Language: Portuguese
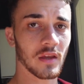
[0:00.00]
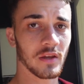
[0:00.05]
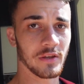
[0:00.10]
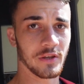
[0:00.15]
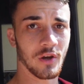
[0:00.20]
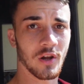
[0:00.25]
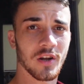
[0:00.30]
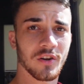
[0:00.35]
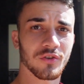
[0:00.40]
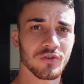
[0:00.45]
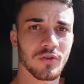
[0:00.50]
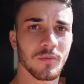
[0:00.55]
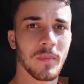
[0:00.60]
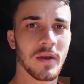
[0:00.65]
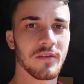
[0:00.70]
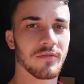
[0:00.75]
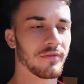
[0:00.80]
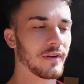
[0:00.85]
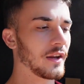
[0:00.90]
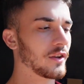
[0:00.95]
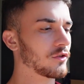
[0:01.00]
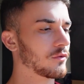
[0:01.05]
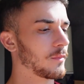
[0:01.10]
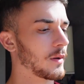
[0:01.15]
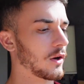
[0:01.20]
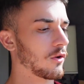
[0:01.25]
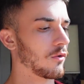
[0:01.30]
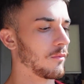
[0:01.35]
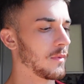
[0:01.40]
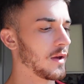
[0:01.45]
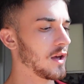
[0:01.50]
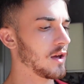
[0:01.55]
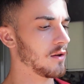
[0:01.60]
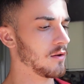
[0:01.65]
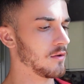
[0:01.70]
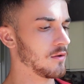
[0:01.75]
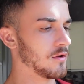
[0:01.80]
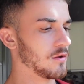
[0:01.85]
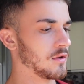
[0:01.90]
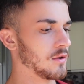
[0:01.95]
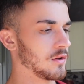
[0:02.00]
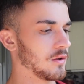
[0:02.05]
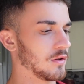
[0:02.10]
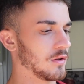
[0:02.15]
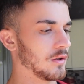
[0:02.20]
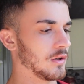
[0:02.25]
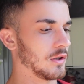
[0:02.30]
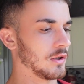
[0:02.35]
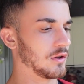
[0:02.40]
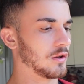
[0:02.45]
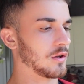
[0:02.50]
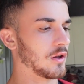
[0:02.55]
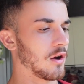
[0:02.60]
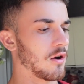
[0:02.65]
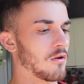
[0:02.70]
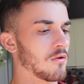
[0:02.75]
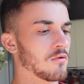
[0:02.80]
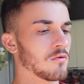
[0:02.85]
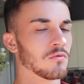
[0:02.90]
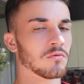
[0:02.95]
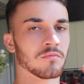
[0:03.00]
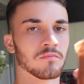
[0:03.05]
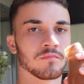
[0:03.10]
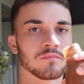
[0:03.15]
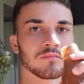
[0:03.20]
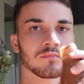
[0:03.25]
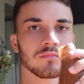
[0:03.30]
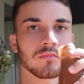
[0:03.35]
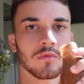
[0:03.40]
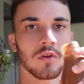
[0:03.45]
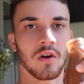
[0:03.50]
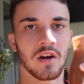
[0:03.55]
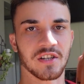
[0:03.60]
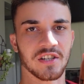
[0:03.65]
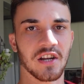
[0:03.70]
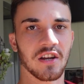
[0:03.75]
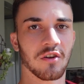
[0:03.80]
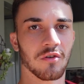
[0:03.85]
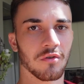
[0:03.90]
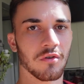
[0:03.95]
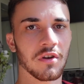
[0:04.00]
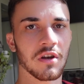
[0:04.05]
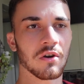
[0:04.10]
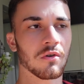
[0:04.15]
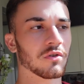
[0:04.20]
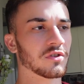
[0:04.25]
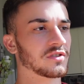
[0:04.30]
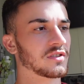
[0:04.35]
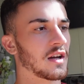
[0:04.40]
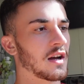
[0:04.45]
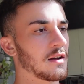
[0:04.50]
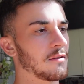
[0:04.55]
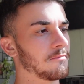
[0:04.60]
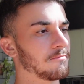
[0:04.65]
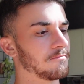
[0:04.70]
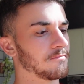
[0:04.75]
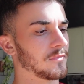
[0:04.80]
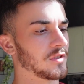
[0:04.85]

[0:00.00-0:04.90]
E olha que eu sou meio fresco para comer, então eu achei que eu não ia gostar,